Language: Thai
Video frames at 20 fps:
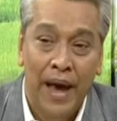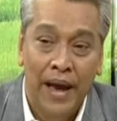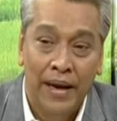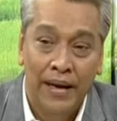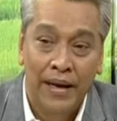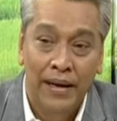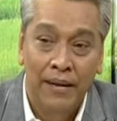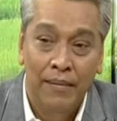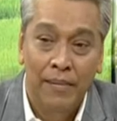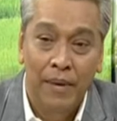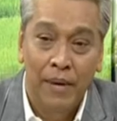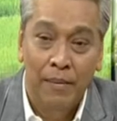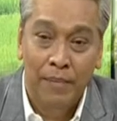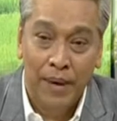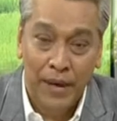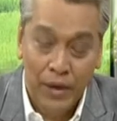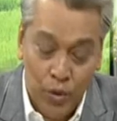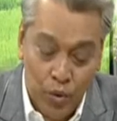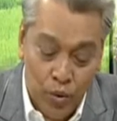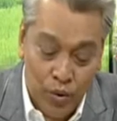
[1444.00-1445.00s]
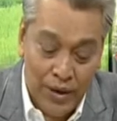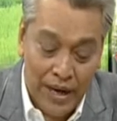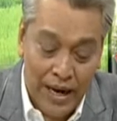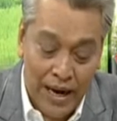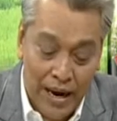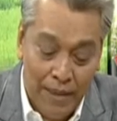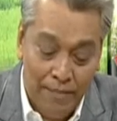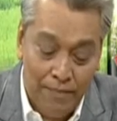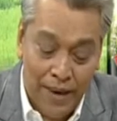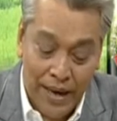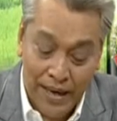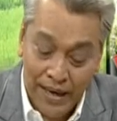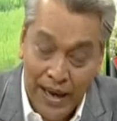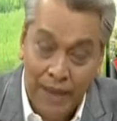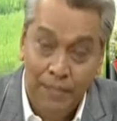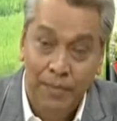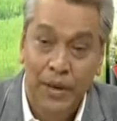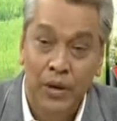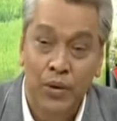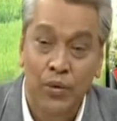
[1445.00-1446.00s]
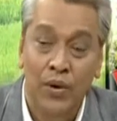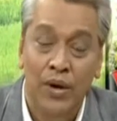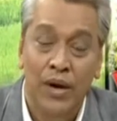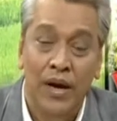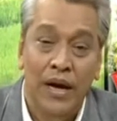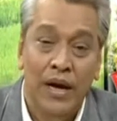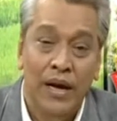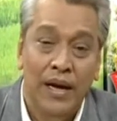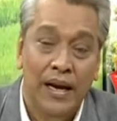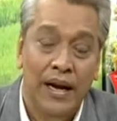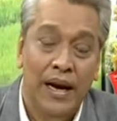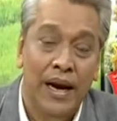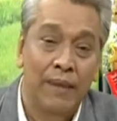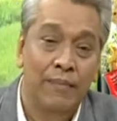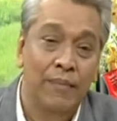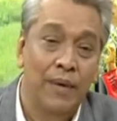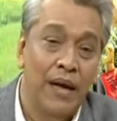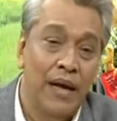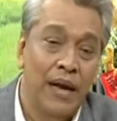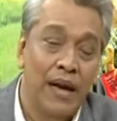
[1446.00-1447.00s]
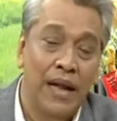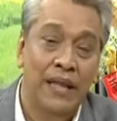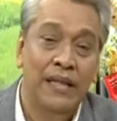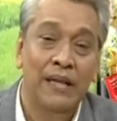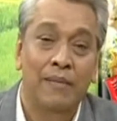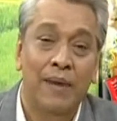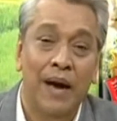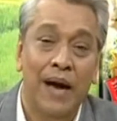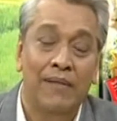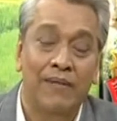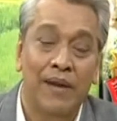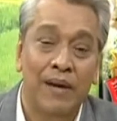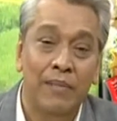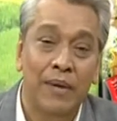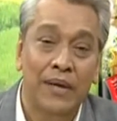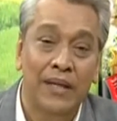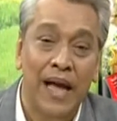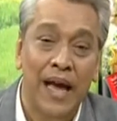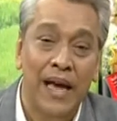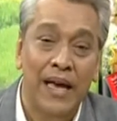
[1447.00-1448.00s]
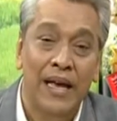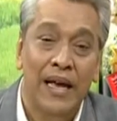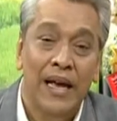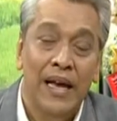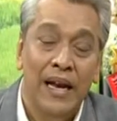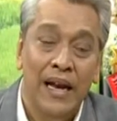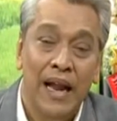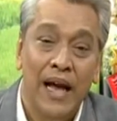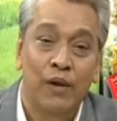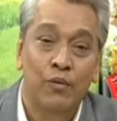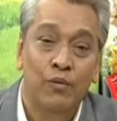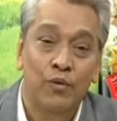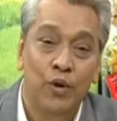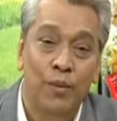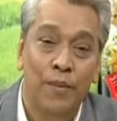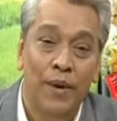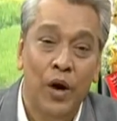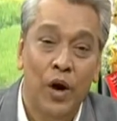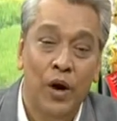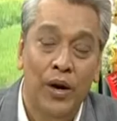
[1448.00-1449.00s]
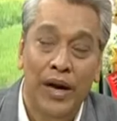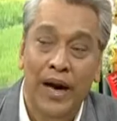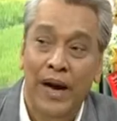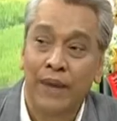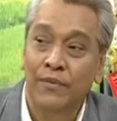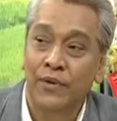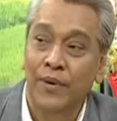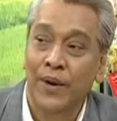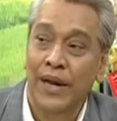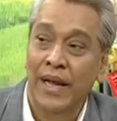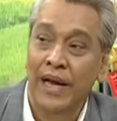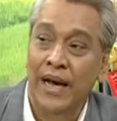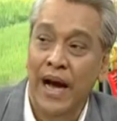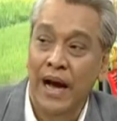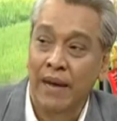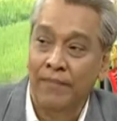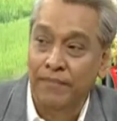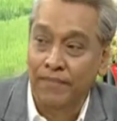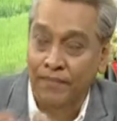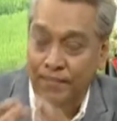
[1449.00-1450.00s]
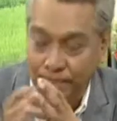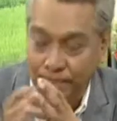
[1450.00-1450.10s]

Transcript: แผนประยุกต์นะครับแผนไทยประยุกต์นะครับและทีมงานรักเมืองไทยลาคุณผู้ชมไปก่อนนะครับสวัสดีครั